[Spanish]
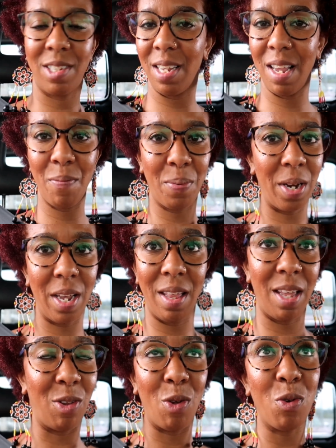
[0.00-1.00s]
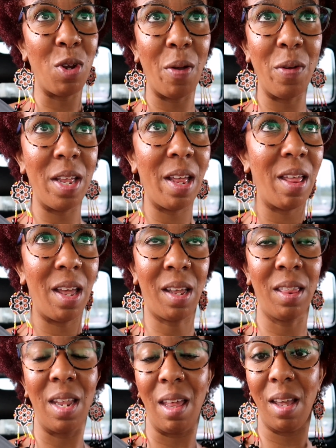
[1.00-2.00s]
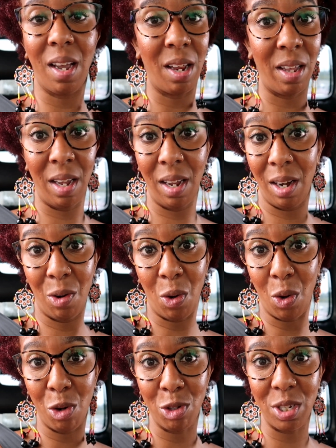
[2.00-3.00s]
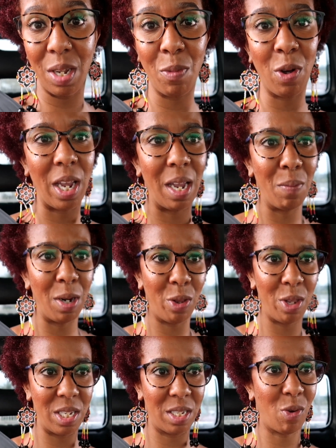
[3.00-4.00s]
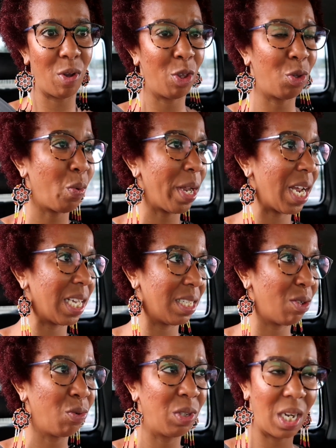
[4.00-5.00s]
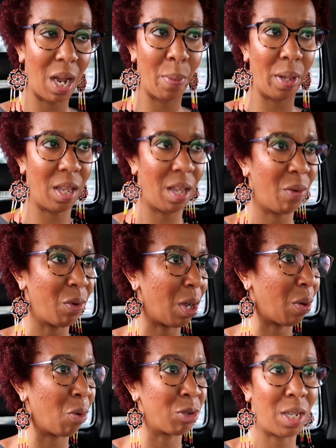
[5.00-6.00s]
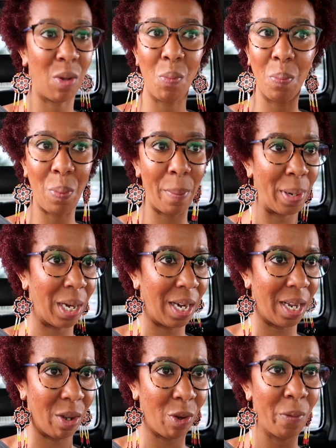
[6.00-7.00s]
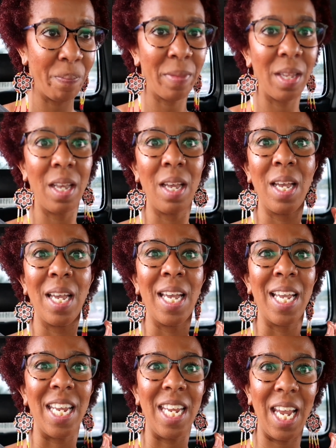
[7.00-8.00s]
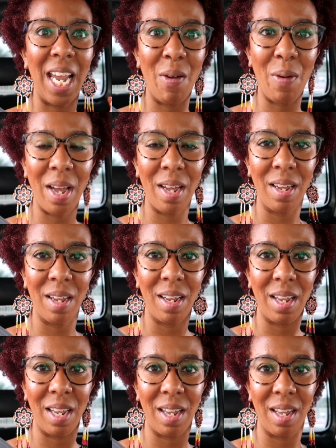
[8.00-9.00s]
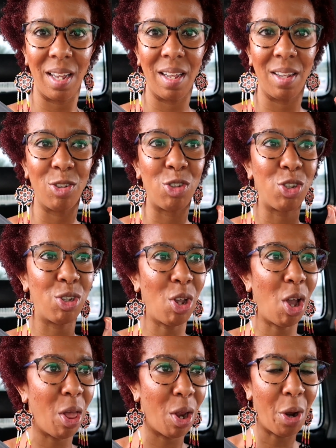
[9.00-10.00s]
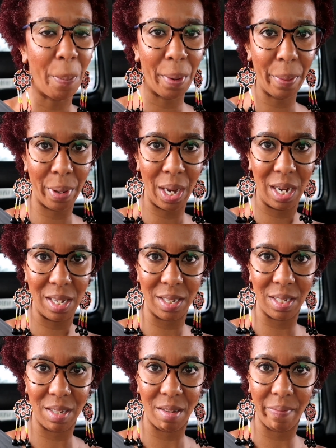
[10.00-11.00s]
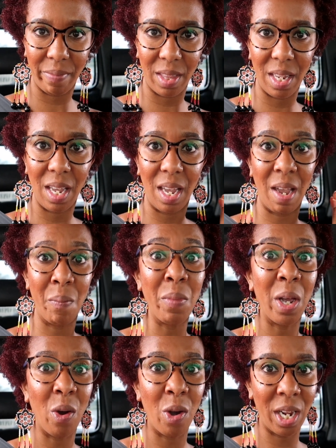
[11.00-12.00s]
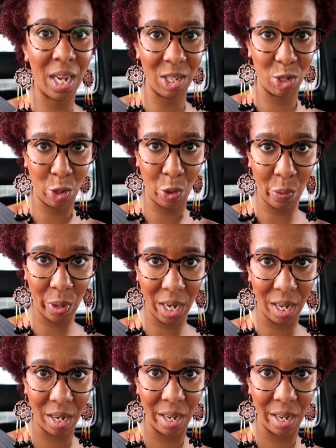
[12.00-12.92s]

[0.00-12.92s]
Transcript: siempre, de toda una vida, desde que nos conocimos, él me lo dice, cuando tú ves hacer un trámite, unas cosas, un papeleo, lleva todos los papeles. Es mejor que sobre